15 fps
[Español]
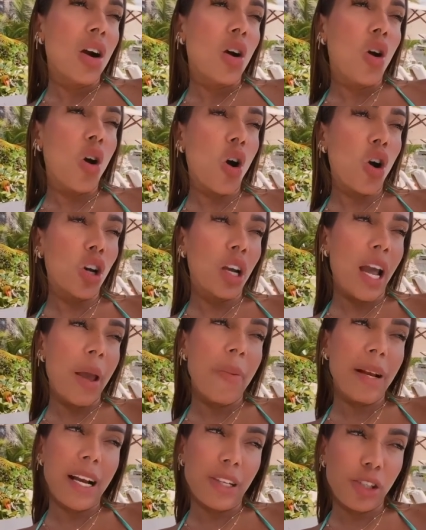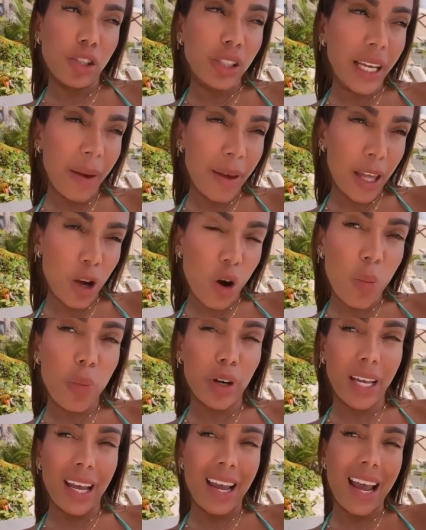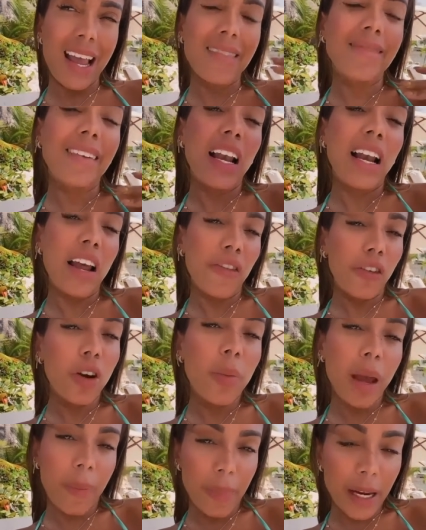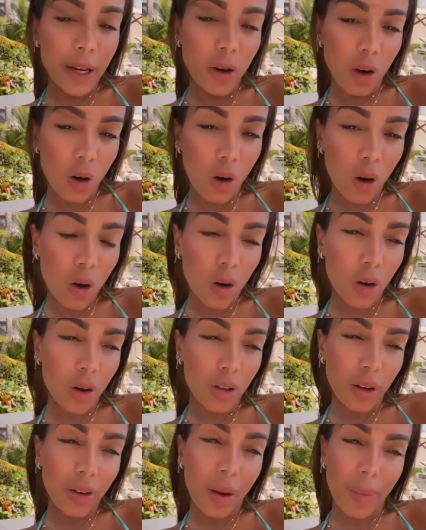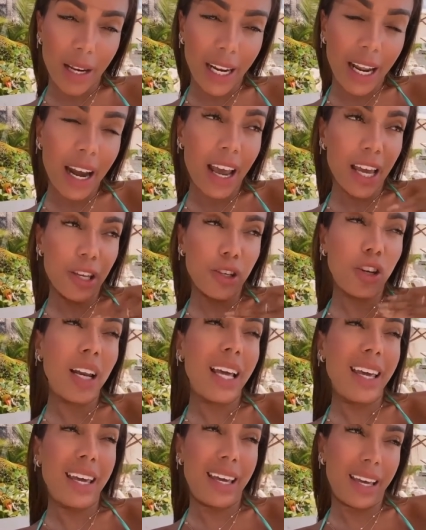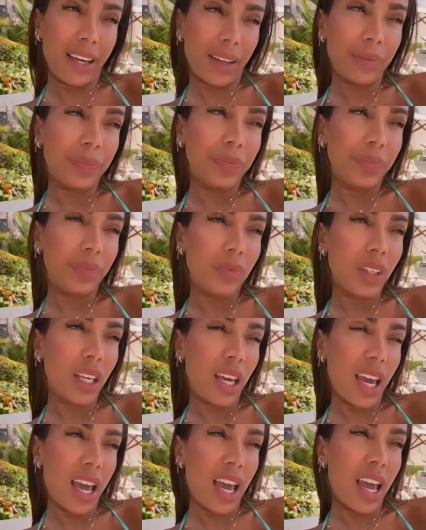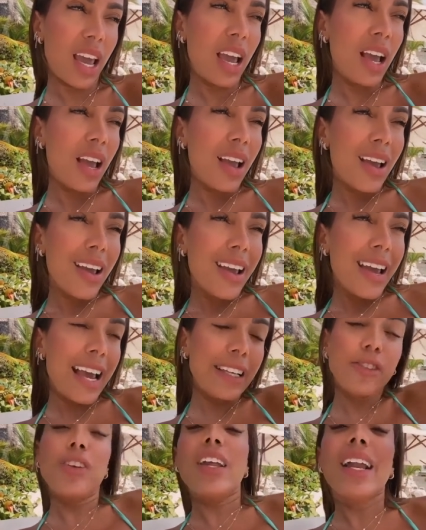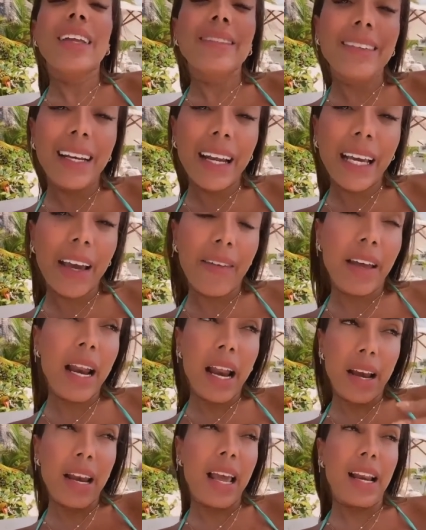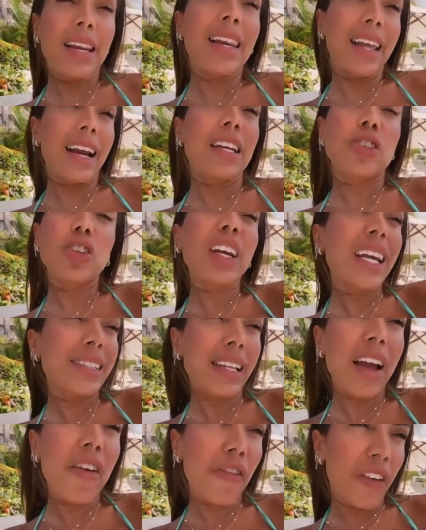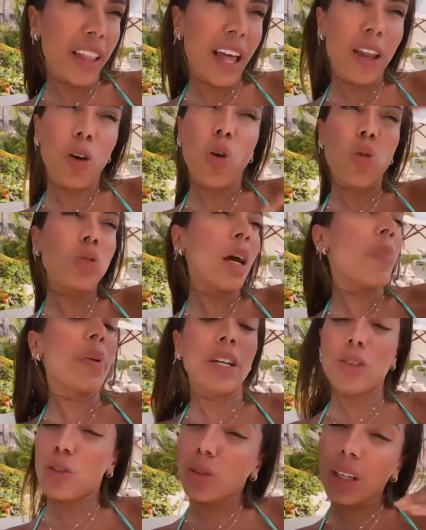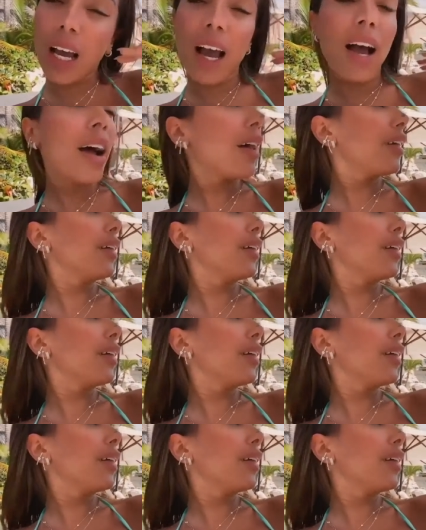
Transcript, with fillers: con la explicación que me dio, porque entre me explicó de una manera y yo le dije que esto nada tiene que ver, la relación que estaba enfadado con una persona